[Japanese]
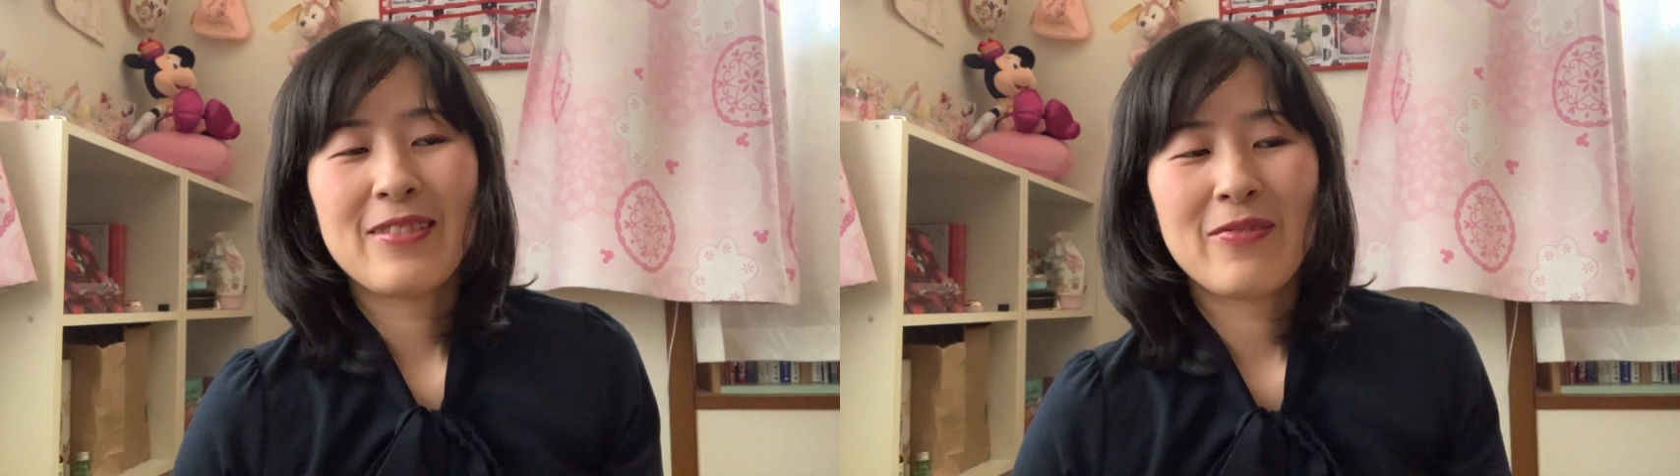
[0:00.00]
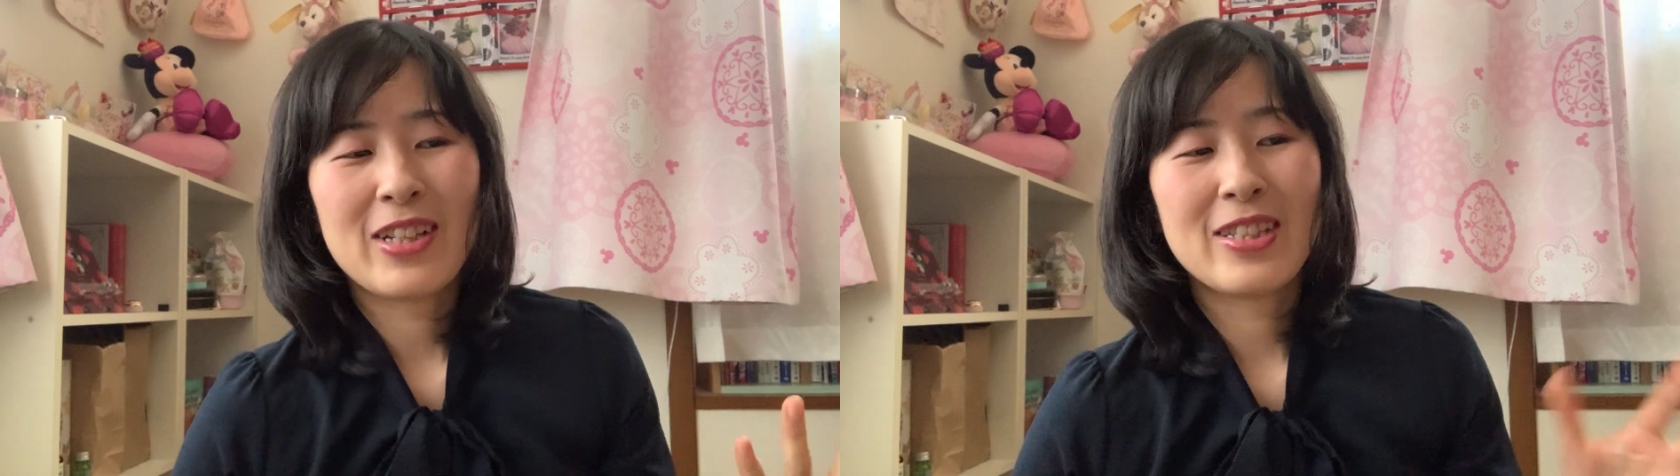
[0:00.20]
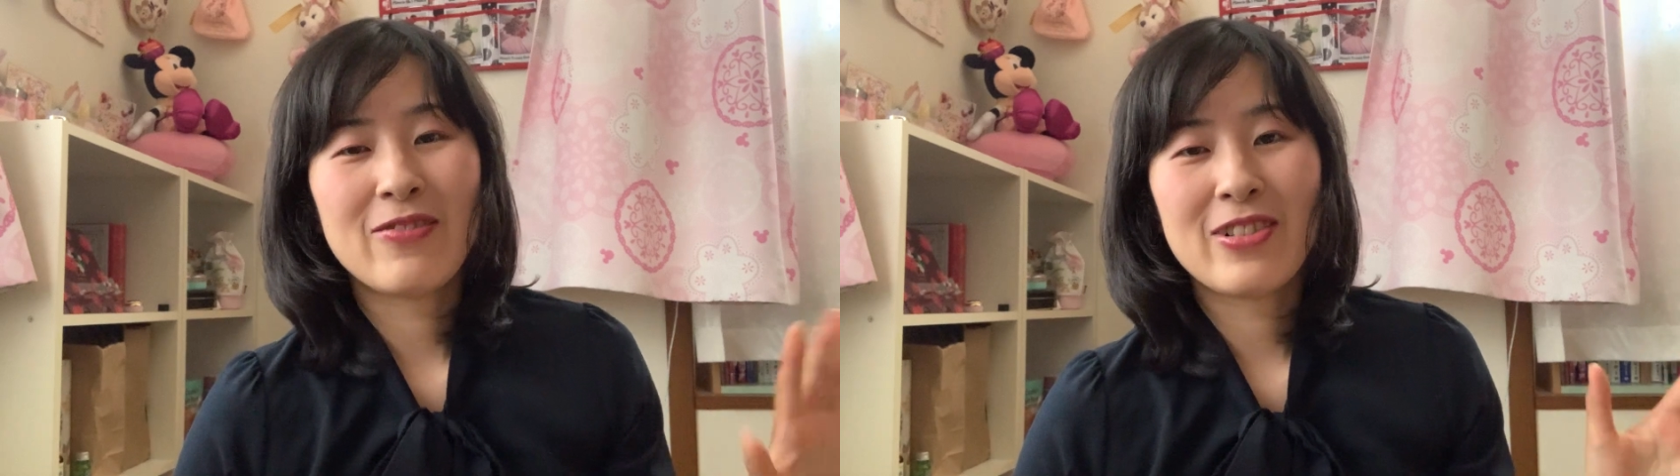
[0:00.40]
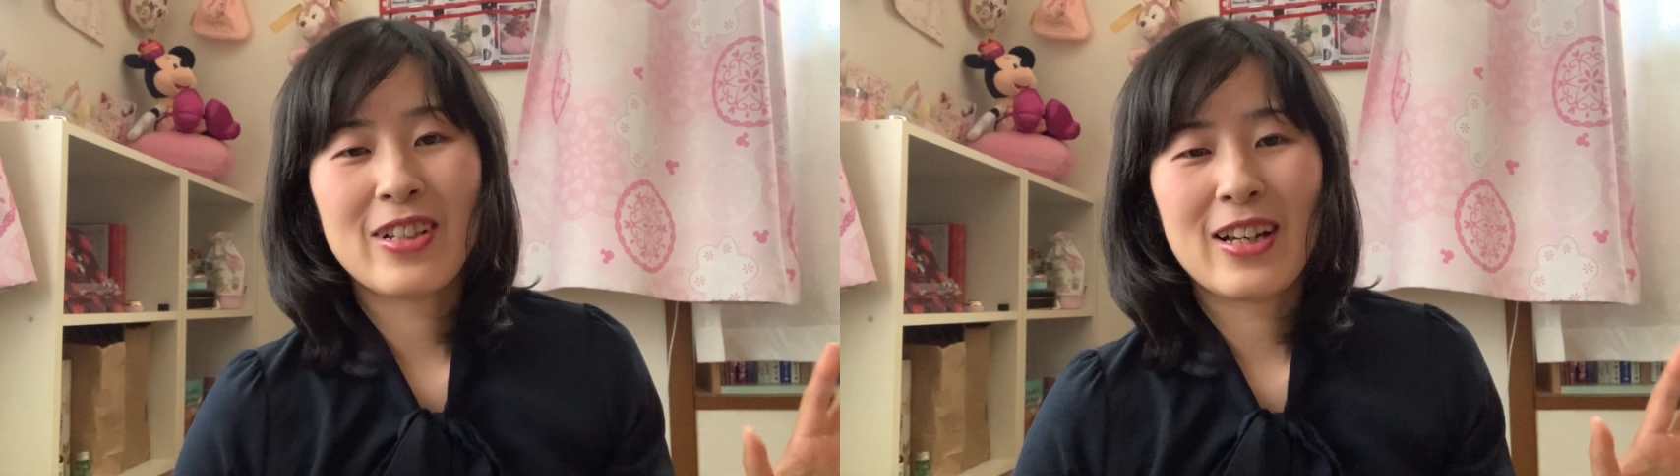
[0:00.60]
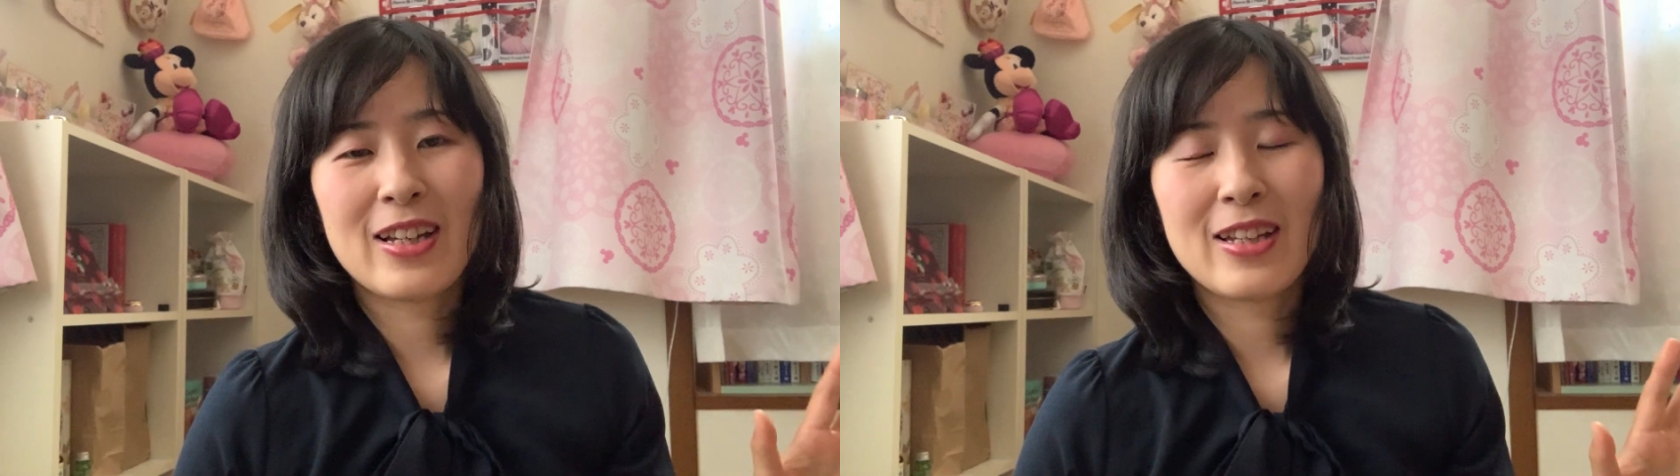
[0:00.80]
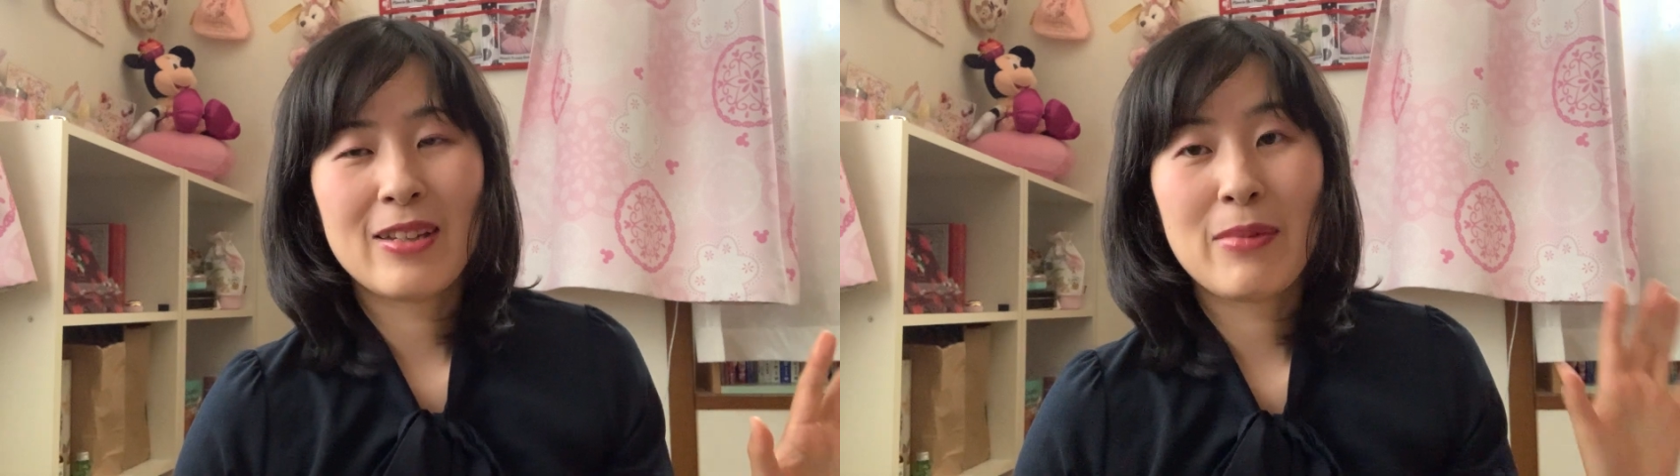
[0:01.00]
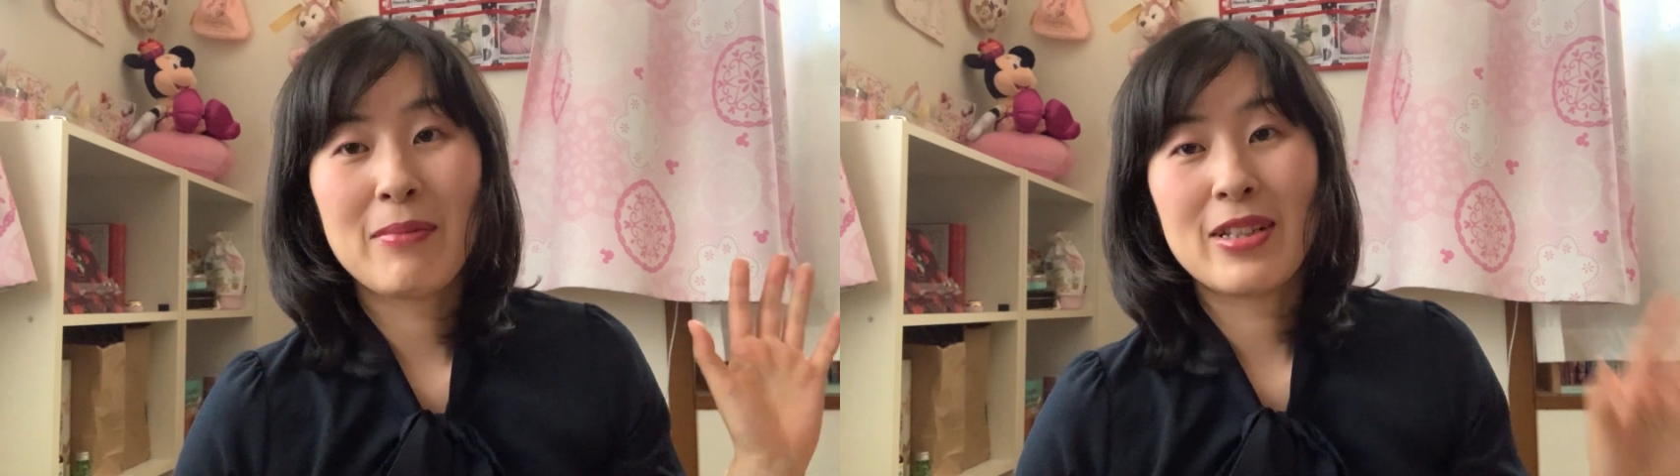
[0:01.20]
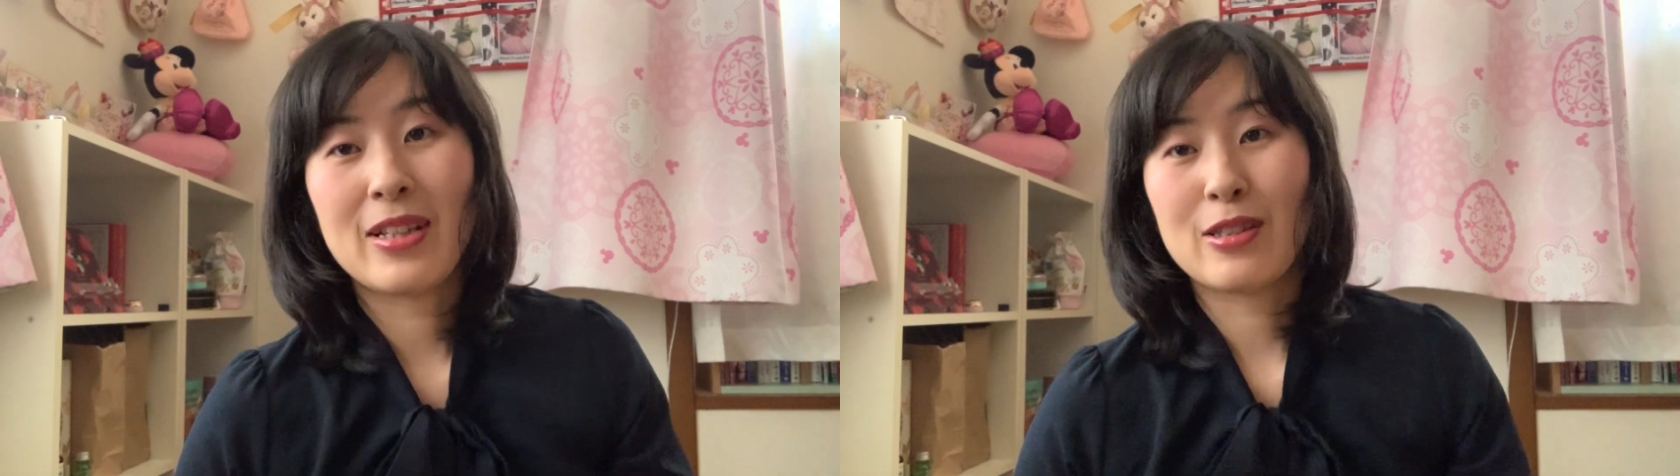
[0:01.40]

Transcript: まあ、自分が今まで